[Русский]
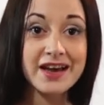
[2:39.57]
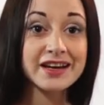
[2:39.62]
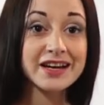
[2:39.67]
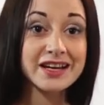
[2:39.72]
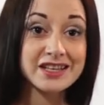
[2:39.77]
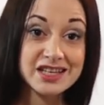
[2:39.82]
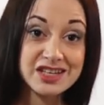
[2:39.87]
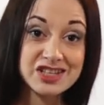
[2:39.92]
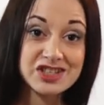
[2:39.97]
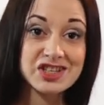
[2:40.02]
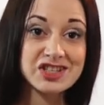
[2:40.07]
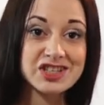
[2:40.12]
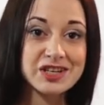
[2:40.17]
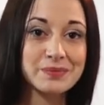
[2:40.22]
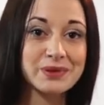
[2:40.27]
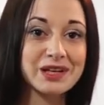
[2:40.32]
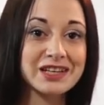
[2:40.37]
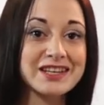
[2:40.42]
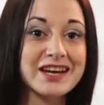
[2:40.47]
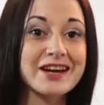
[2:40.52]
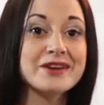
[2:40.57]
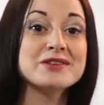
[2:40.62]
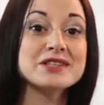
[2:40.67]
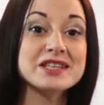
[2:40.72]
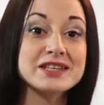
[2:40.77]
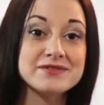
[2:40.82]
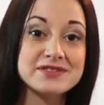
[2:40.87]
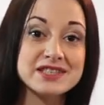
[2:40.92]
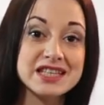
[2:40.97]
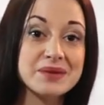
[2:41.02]
конечно же, обладают
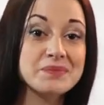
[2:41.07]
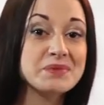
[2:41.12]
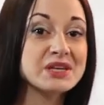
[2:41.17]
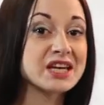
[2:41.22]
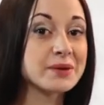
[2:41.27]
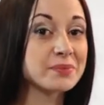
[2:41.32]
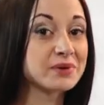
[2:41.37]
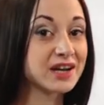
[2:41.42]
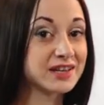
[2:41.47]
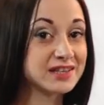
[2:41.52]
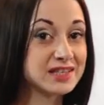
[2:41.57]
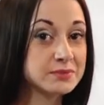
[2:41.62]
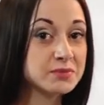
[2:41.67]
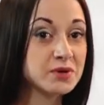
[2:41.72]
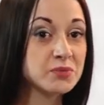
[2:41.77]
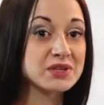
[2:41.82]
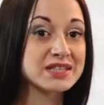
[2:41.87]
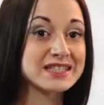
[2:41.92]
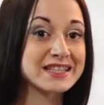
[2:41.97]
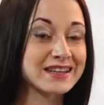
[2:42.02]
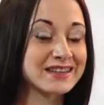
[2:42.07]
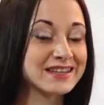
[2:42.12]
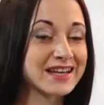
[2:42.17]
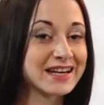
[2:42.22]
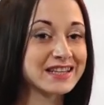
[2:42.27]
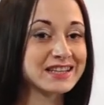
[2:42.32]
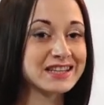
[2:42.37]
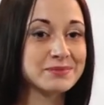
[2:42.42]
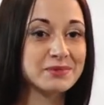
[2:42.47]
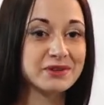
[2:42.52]
и всеми необходимыми
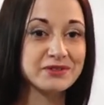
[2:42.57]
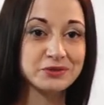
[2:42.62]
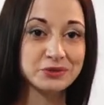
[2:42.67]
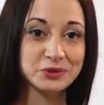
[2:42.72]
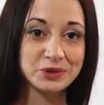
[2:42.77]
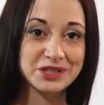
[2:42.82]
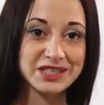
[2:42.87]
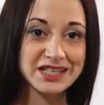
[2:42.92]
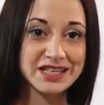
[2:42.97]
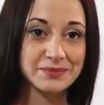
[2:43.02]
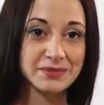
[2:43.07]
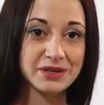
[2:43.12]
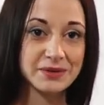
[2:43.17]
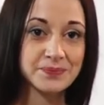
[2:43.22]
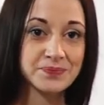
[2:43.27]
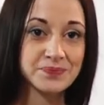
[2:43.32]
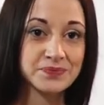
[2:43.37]
стандартными функциями,